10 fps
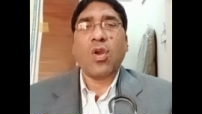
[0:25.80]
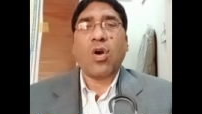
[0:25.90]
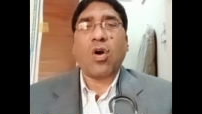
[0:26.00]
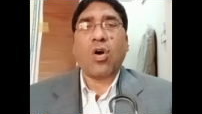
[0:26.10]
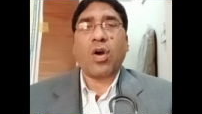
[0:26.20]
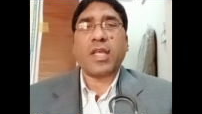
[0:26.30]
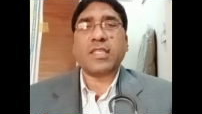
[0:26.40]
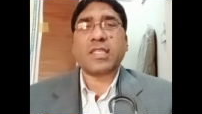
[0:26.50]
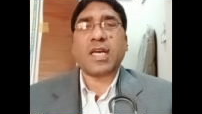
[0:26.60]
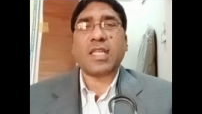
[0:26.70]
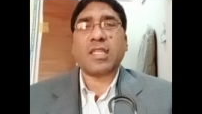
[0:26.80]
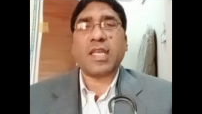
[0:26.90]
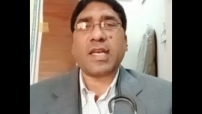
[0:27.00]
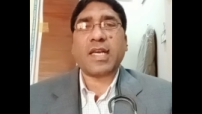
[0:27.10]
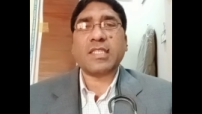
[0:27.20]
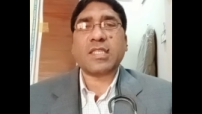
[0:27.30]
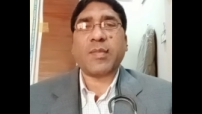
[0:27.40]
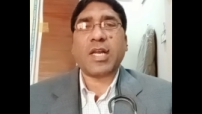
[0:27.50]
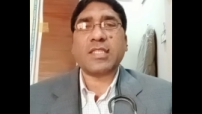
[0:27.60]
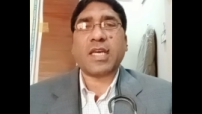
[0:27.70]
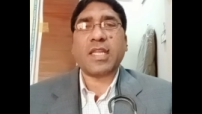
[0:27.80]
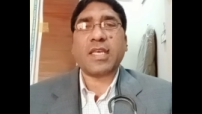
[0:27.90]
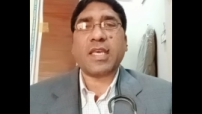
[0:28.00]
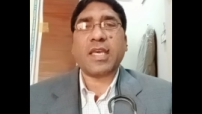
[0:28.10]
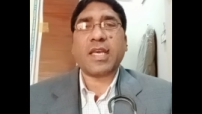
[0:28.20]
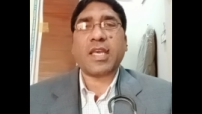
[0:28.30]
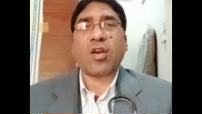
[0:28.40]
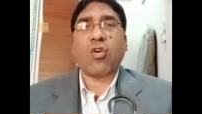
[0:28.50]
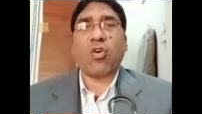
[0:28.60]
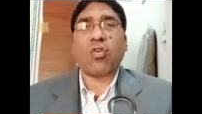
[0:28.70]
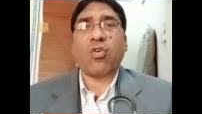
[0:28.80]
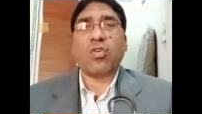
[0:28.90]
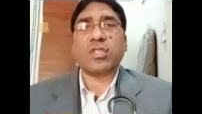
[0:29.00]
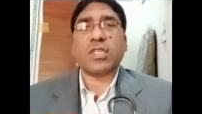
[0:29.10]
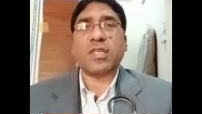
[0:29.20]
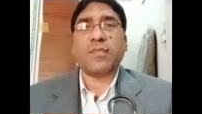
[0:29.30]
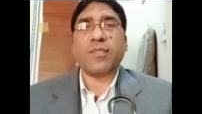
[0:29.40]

और इसका तरीका इस्तेमाल जानेंगे कि कौन कौन सी